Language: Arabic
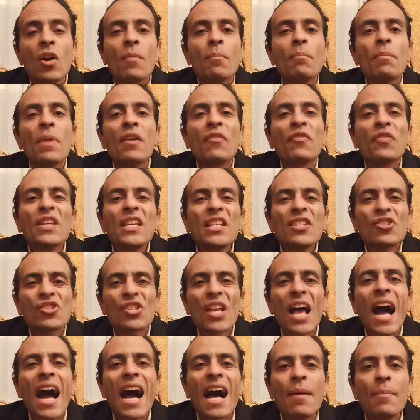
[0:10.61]
مفيش
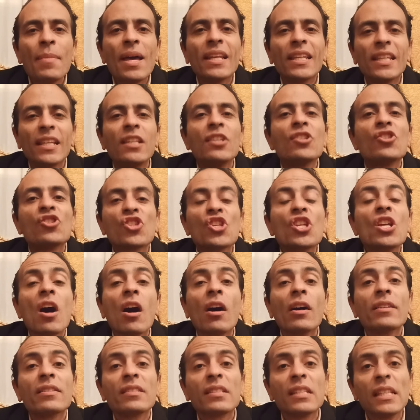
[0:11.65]
عملي للجي
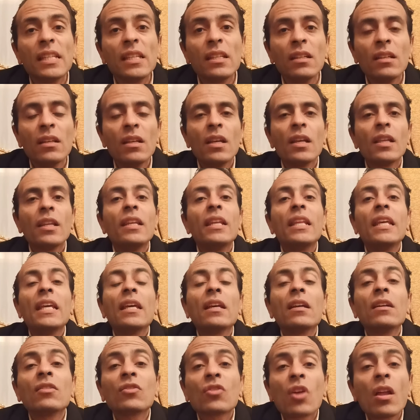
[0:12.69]
اي تي
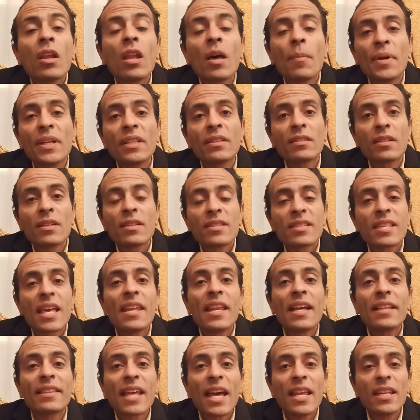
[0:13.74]
لطلبه
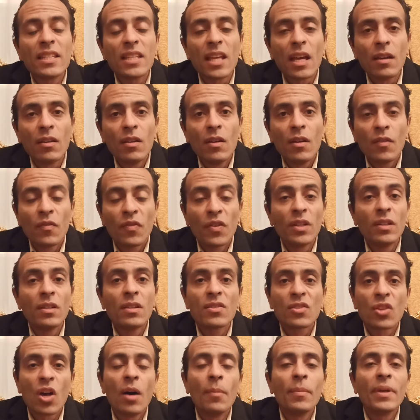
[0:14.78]
سنه تانية في
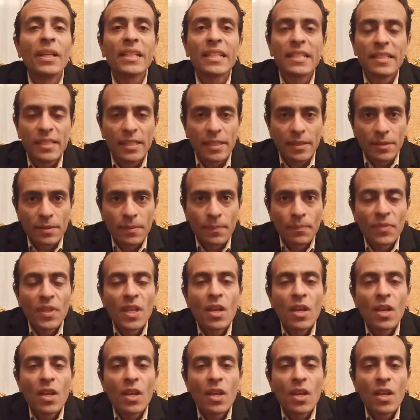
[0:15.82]
النظام الجديد